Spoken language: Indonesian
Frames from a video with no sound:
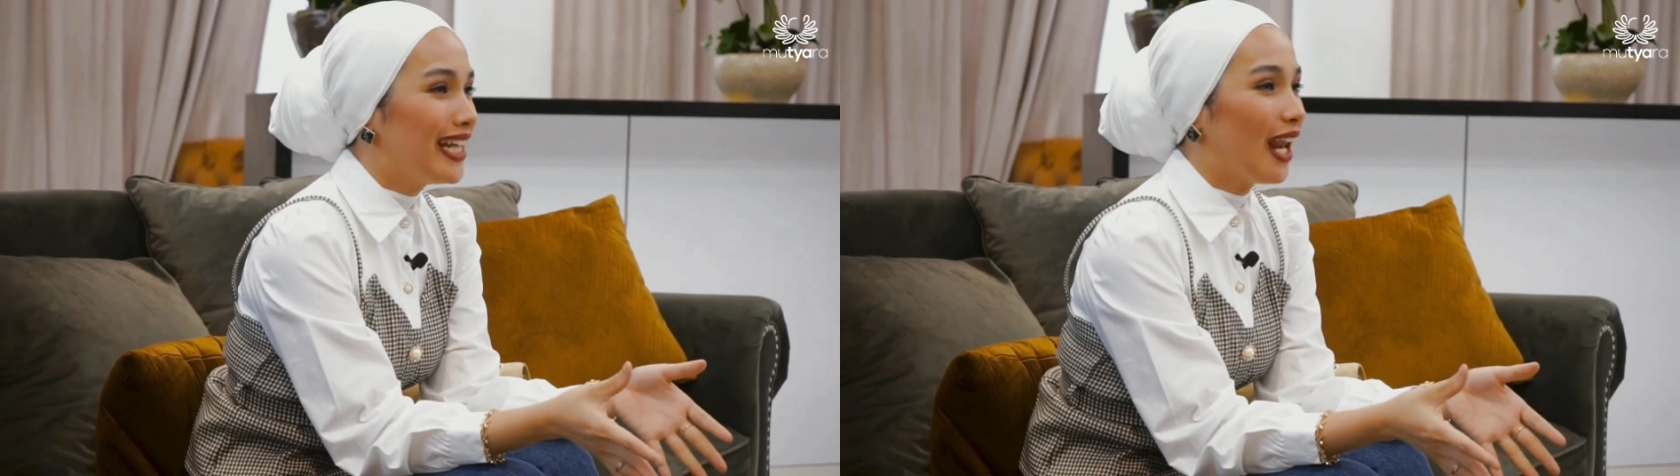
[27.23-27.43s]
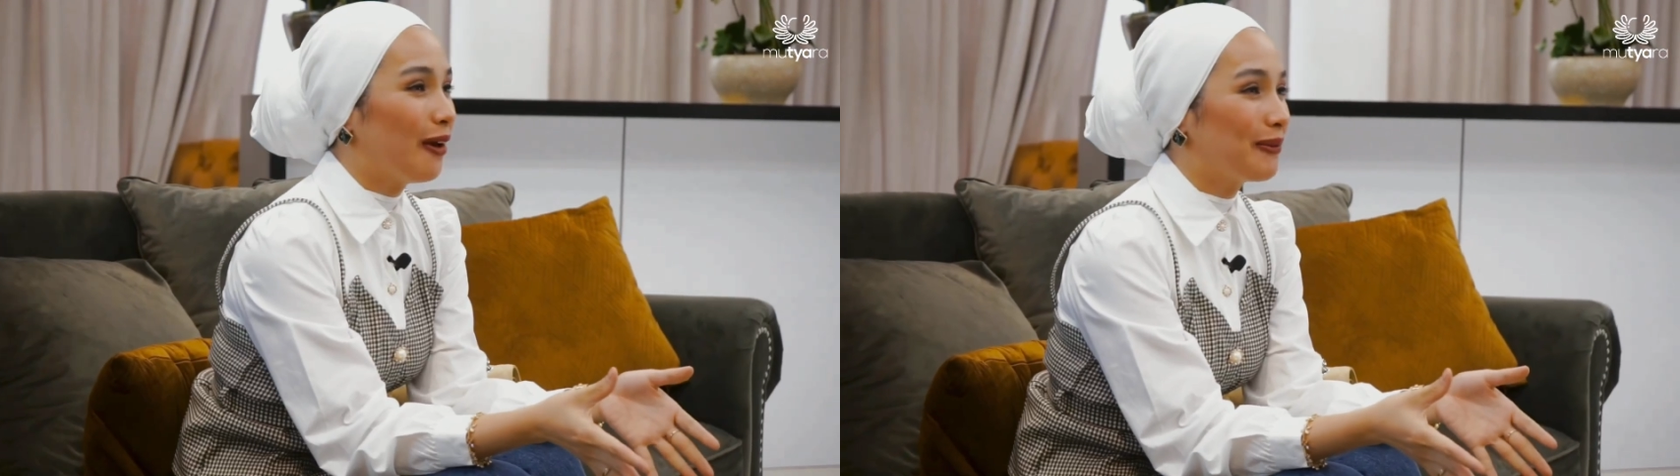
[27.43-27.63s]

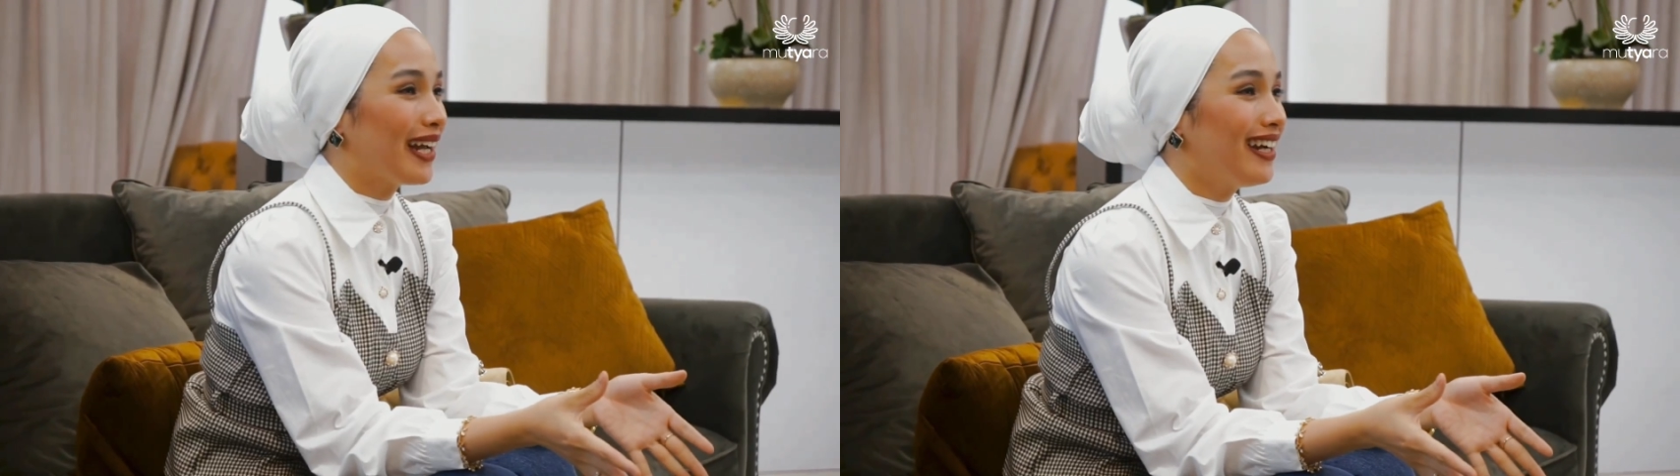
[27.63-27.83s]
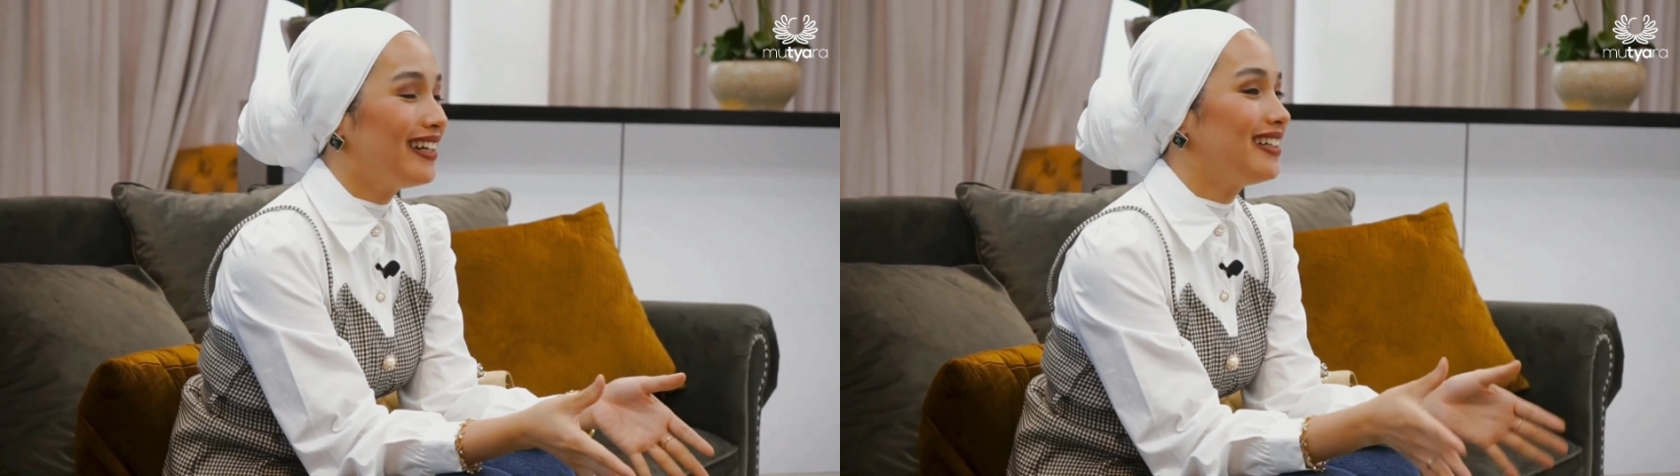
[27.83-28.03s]

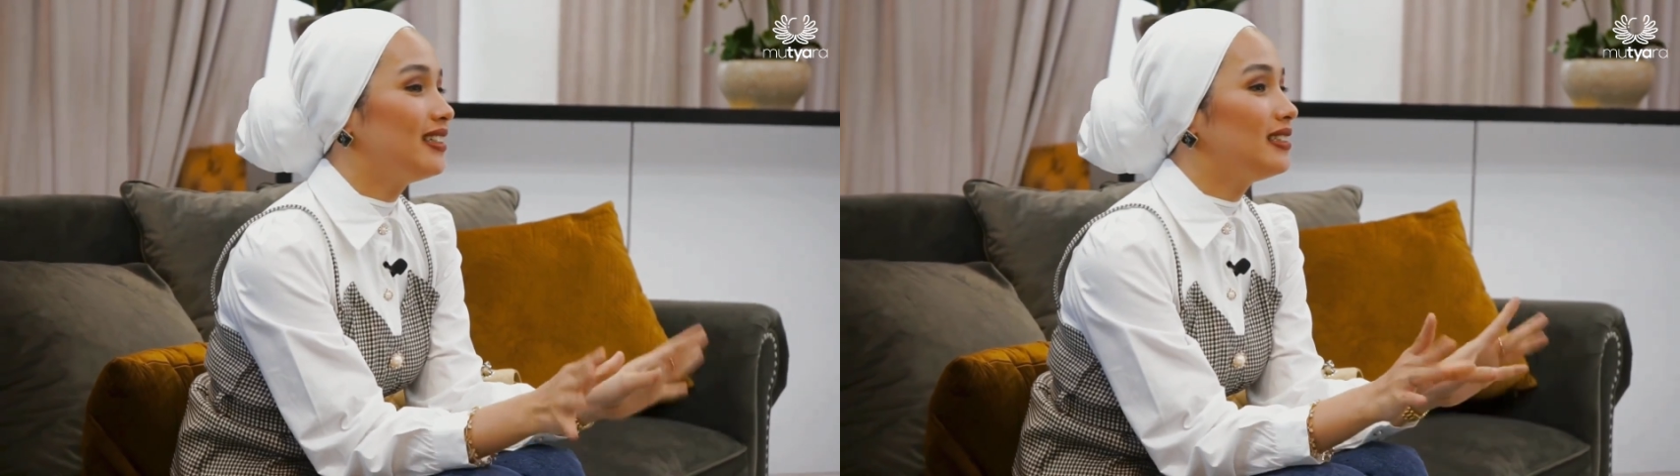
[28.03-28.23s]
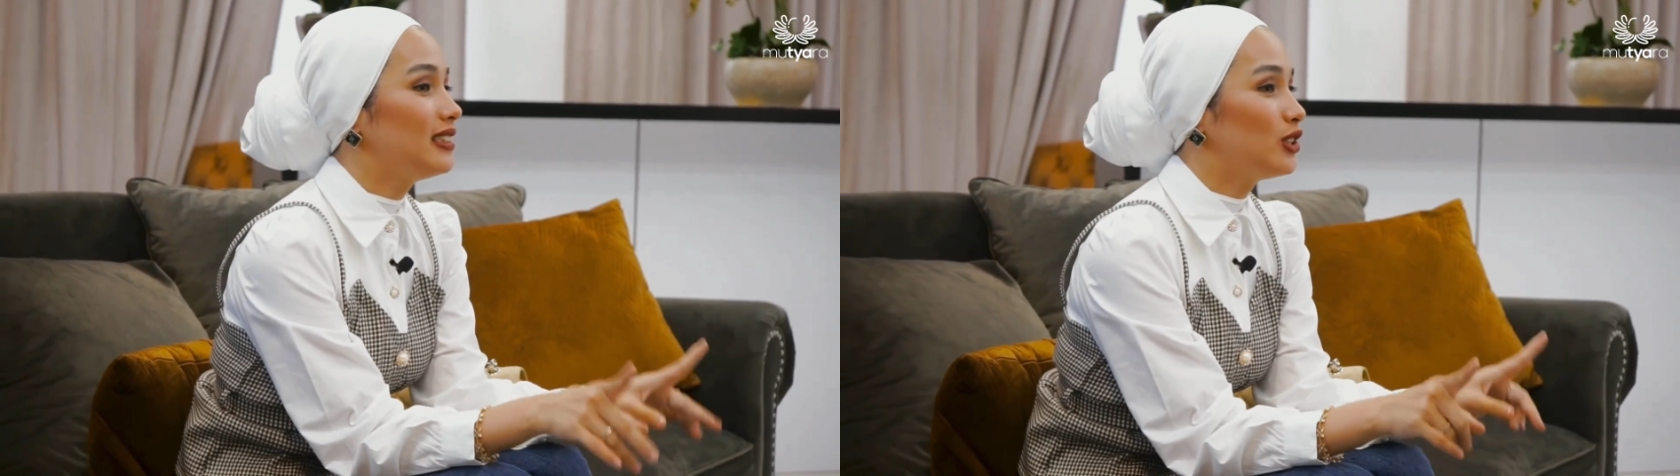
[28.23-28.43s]
dalamnya?
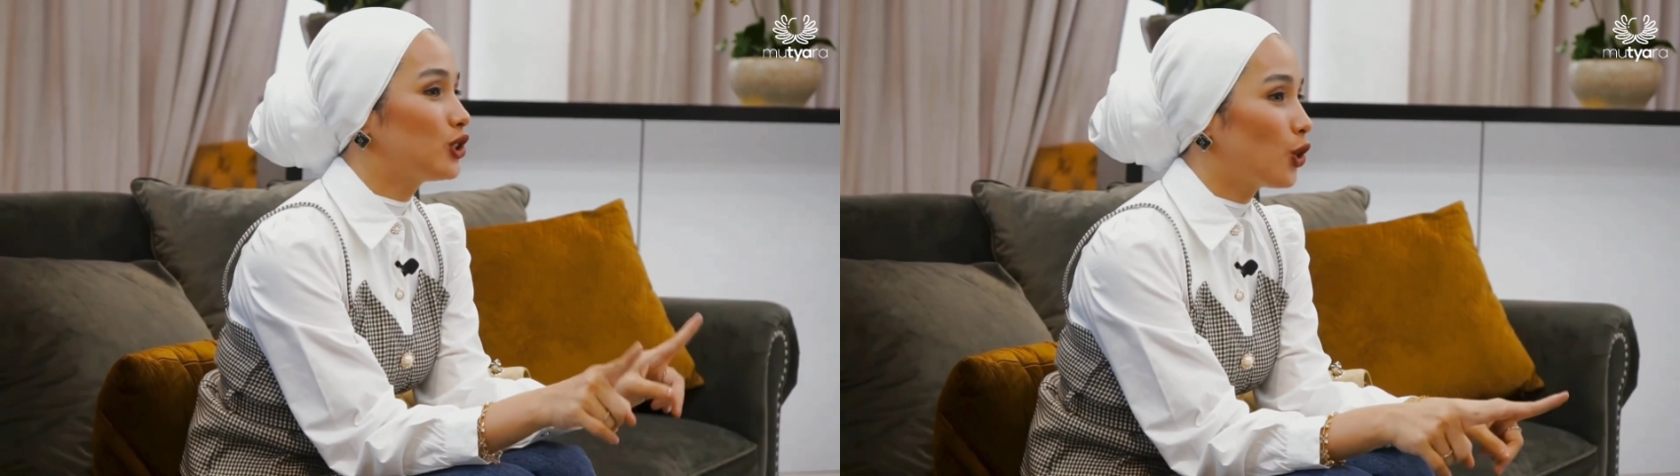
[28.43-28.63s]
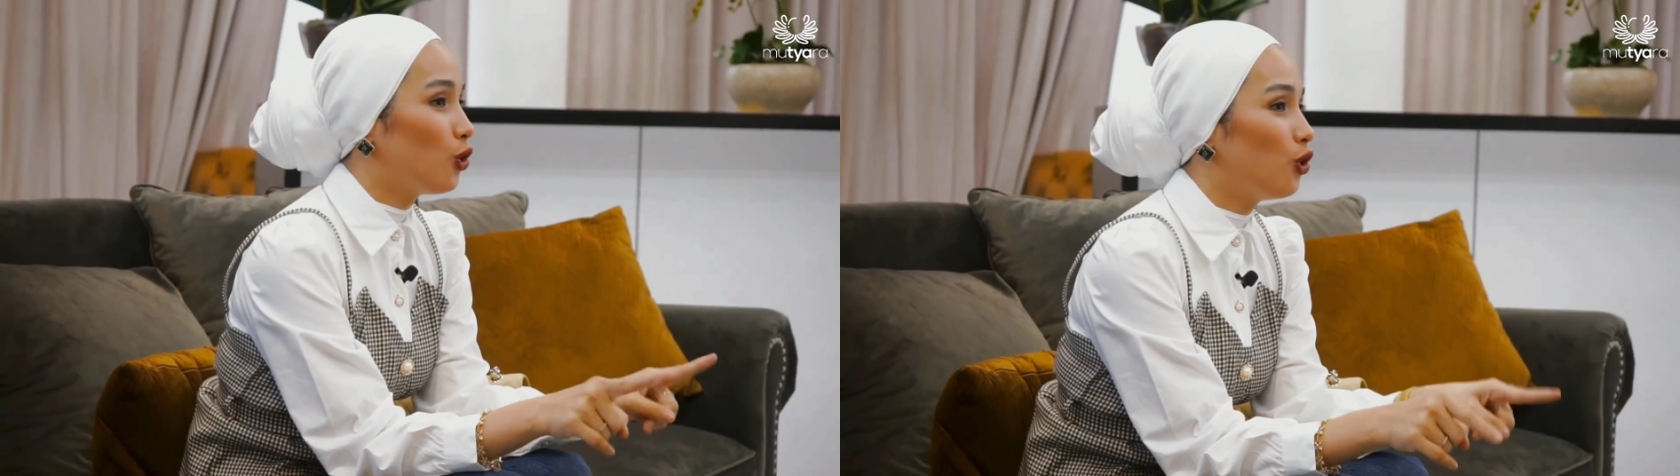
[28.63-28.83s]

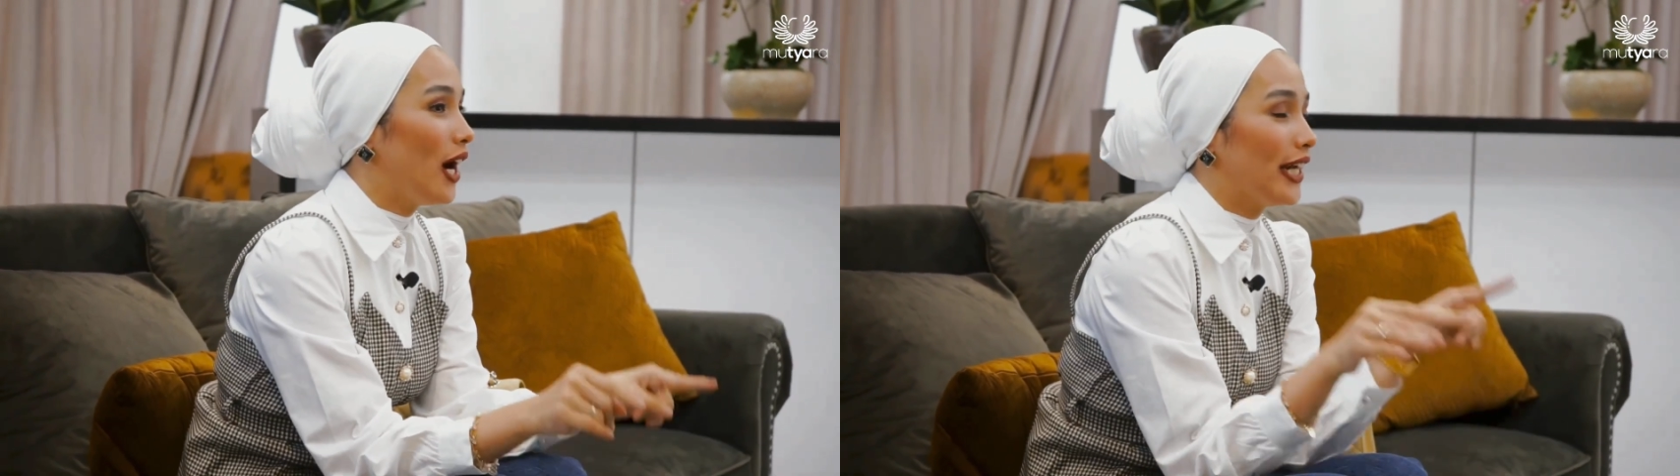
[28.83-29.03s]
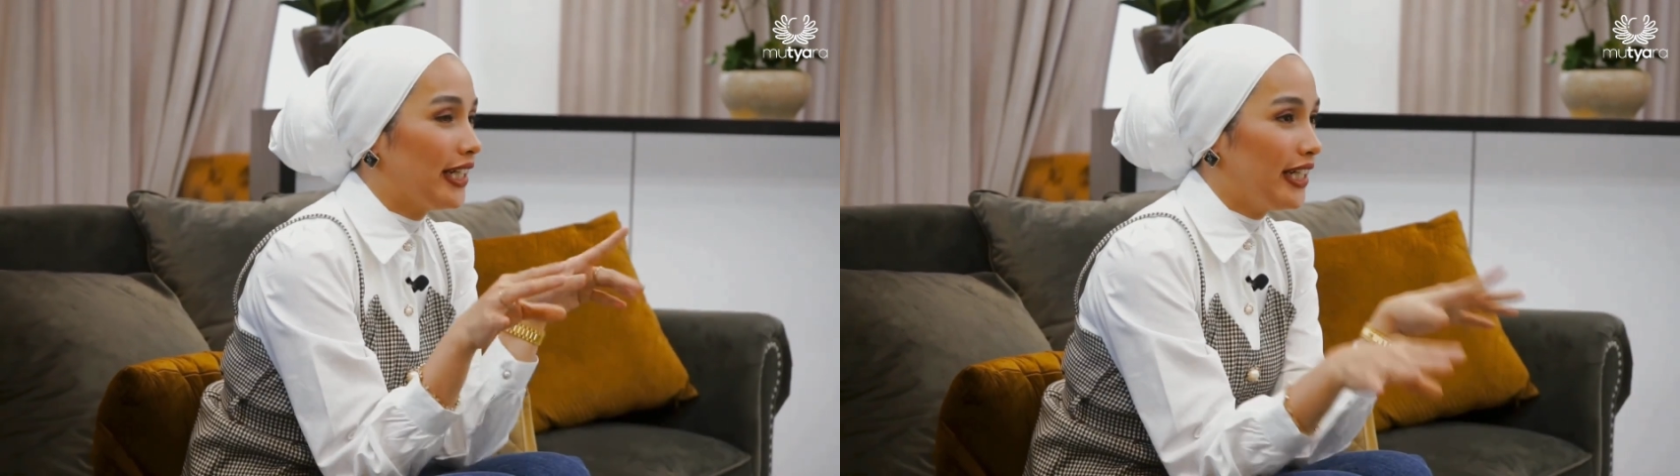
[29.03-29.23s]
So,
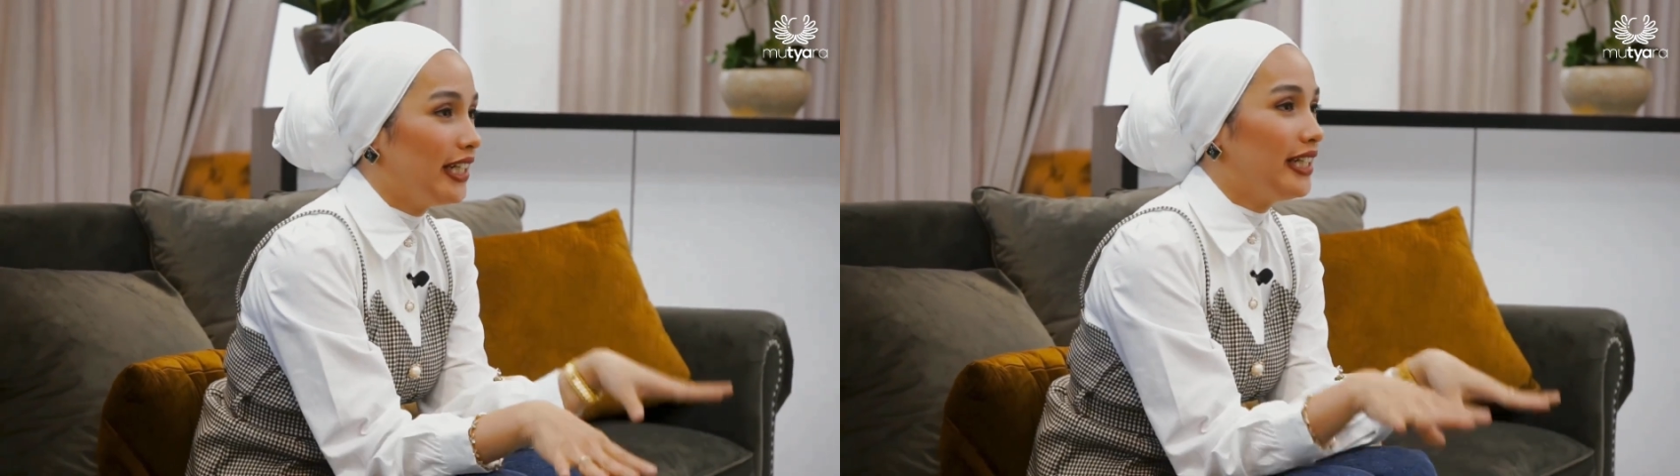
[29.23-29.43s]
hari ini